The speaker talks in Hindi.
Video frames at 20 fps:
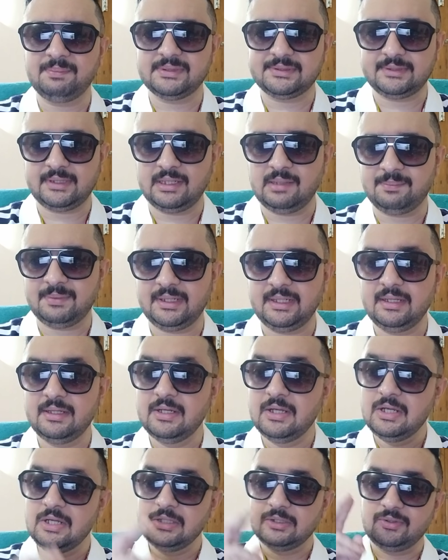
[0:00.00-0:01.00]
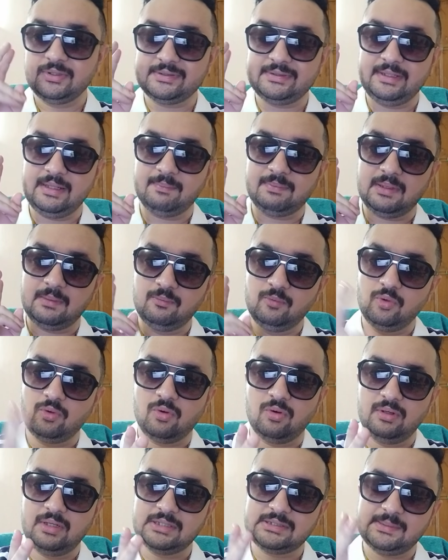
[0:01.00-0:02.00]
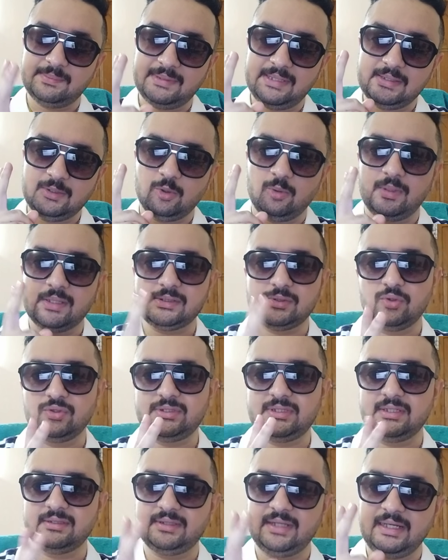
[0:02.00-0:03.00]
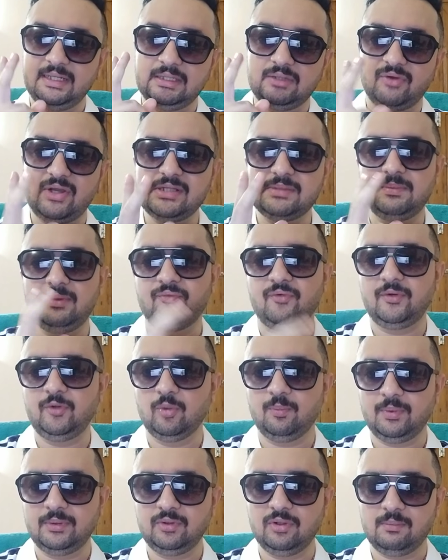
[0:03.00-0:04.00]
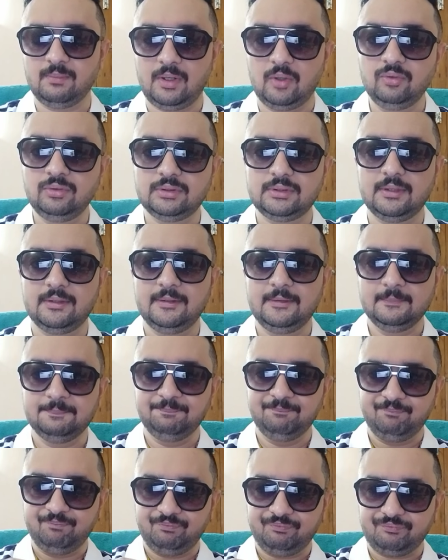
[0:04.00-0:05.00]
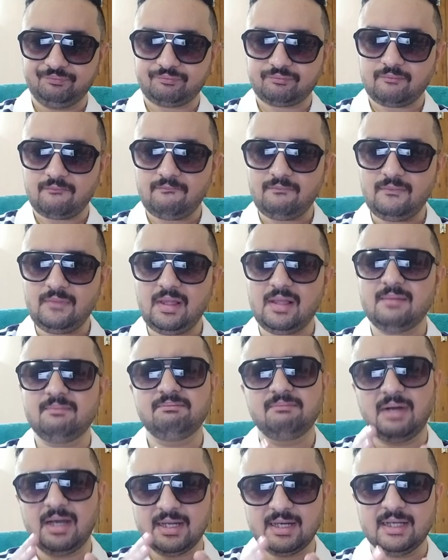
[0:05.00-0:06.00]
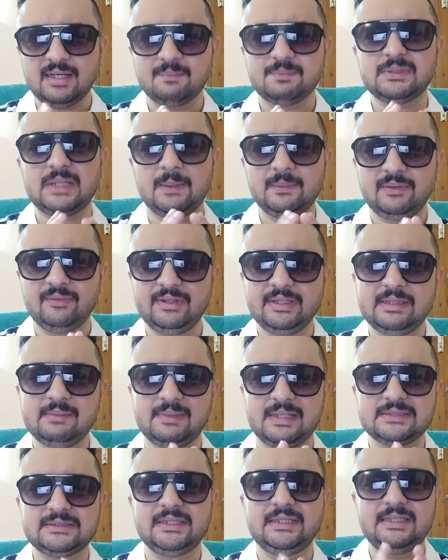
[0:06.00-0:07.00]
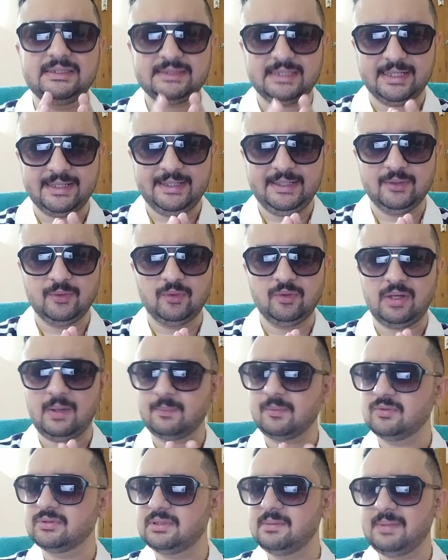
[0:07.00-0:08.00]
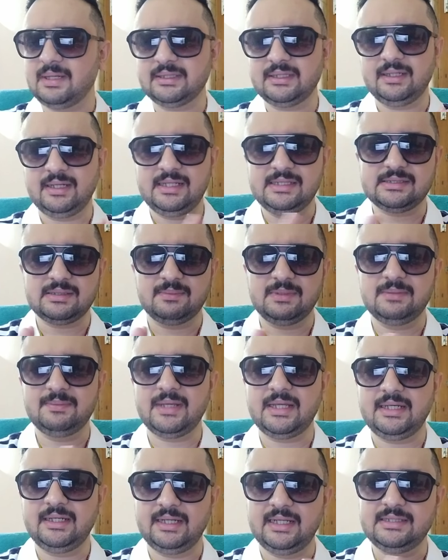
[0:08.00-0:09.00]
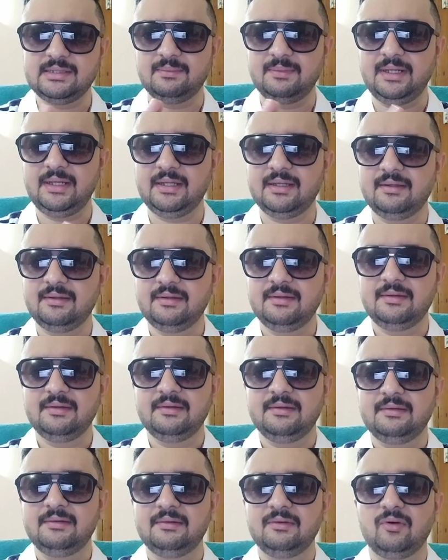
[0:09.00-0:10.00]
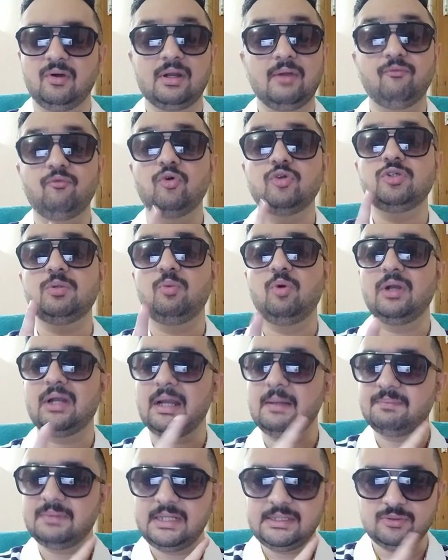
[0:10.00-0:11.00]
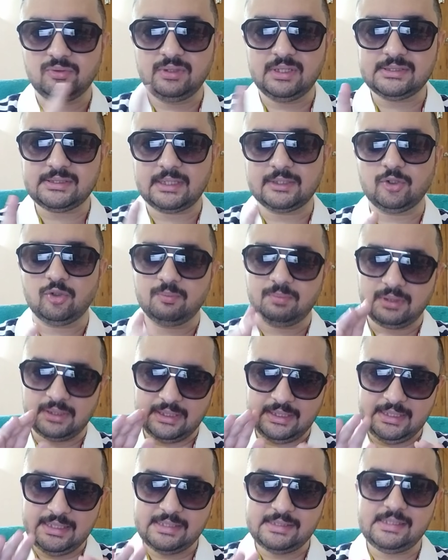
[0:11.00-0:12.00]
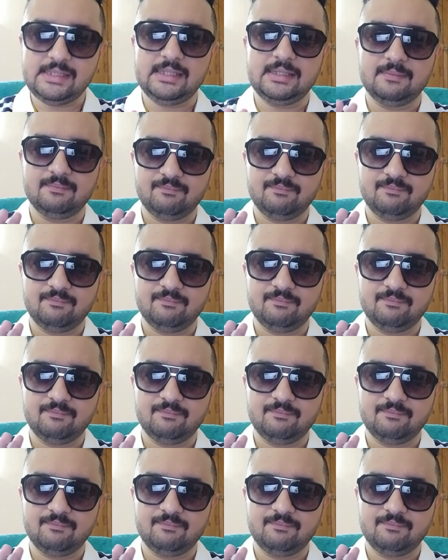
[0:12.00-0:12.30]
पछताना पड़े तो इसलिए अपना मुंह खोलने से पहले दो बार सोचिए थिंक ट्वाइस बिफोर यू ओपन योर माउथ माना आप सामने वाले की बात से डिसएग्री हो आपको उसकी बातें नहीं समझ में आ रही नहीं जम रही हैं और आप वो जो बोल रहे हैं आप नहीं सुनना चाहते हो पर ईजी